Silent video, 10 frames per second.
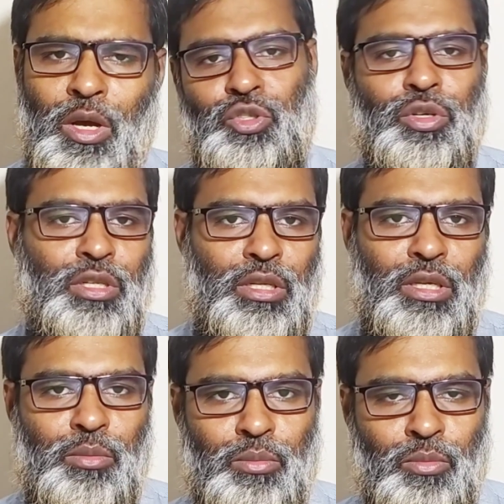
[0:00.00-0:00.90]
বিষয়টি
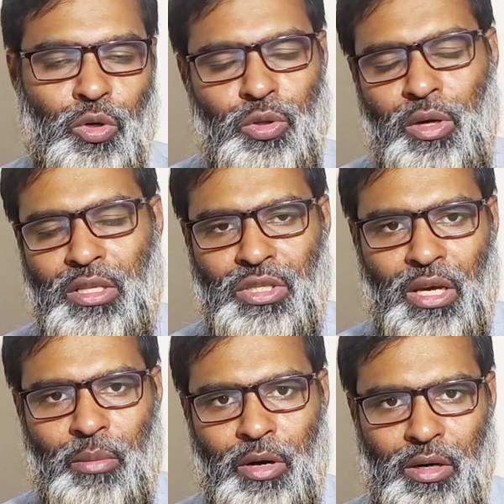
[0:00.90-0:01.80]
নিয়ে মূলত
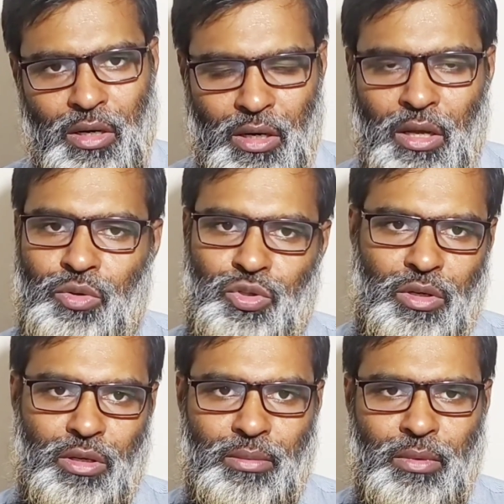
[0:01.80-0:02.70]
আজকে আমার
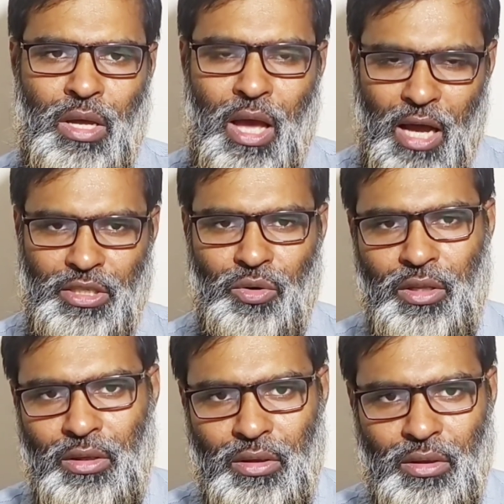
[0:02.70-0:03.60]
আলোচনা আশা করি